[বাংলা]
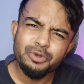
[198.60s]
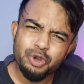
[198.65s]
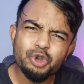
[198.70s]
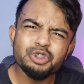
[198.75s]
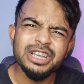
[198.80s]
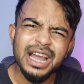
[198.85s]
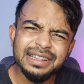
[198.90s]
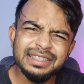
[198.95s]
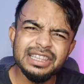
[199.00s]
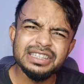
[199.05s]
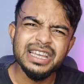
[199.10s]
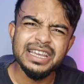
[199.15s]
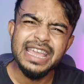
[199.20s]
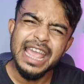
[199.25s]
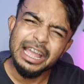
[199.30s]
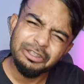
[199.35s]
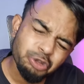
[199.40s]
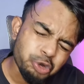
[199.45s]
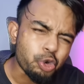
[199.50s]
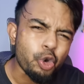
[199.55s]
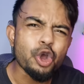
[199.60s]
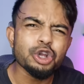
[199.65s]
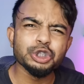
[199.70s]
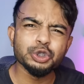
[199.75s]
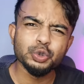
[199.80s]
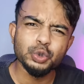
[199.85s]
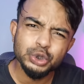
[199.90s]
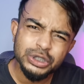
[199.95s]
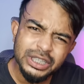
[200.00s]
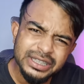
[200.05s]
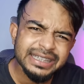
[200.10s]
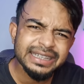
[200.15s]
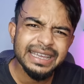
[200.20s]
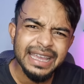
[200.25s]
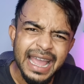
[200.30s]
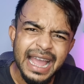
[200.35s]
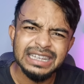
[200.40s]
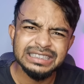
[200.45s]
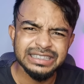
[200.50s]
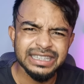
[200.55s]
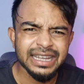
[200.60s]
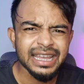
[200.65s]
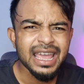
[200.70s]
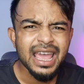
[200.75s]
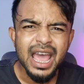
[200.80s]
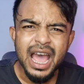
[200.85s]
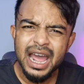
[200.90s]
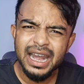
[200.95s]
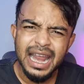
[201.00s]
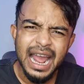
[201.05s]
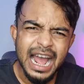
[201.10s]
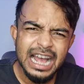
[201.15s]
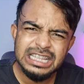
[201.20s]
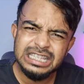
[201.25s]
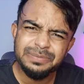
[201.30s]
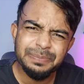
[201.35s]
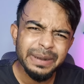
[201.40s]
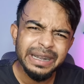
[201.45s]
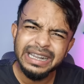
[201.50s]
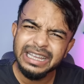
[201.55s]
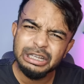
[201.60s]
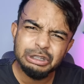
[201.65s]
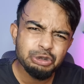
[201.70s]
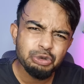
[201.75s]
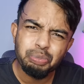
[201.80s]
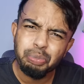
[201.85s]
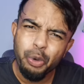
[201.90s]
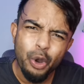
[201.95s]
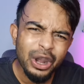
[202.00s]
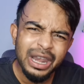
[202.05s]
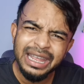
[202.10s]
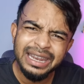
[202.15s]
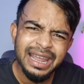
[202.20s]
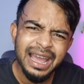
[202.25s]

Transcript: আমিও জানতে চাই এত রস কোথা থেকে আসে আর হাজবেন্ড কিছু বলে